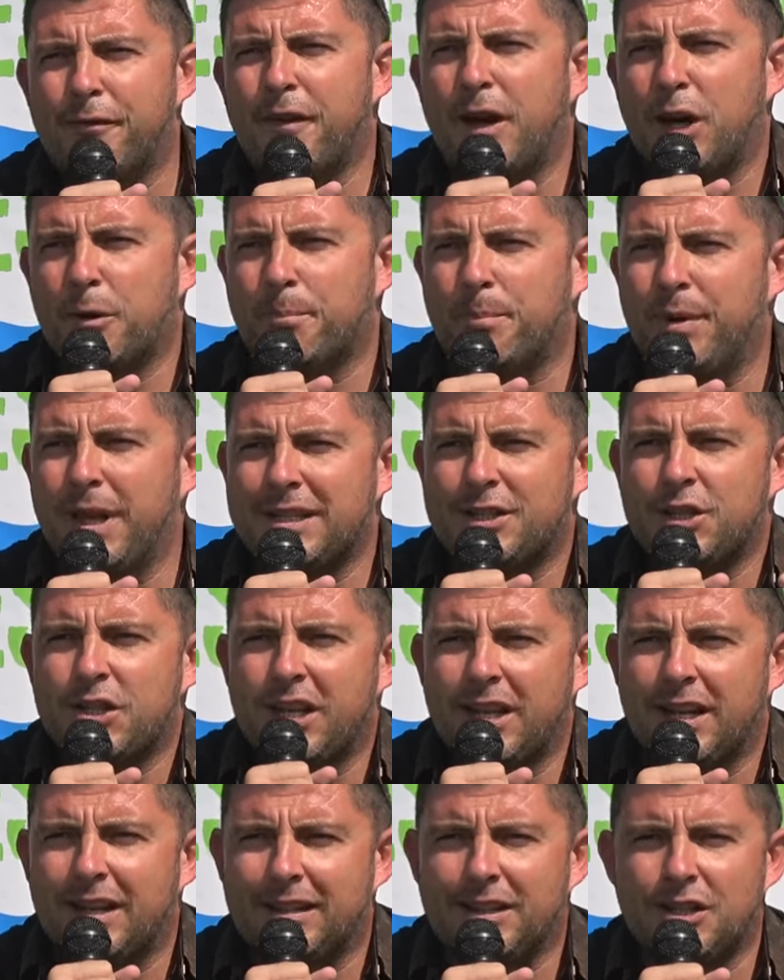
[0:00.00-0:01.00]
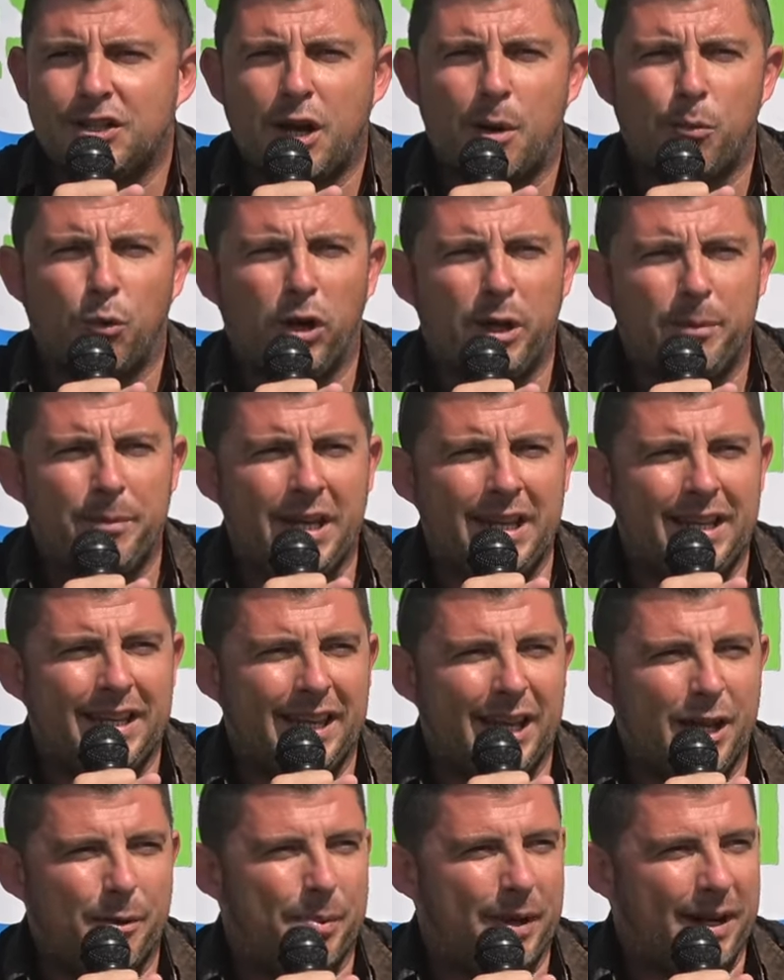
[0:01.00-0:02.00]
far piacere diciamo, le mie
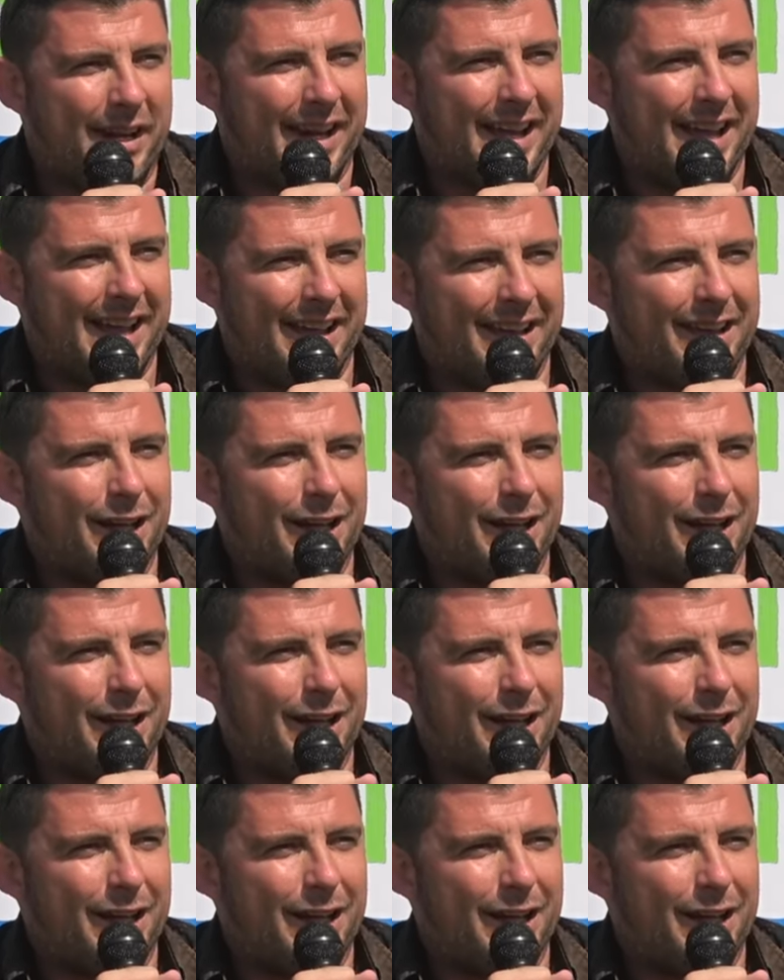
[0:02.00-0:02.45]
idee perché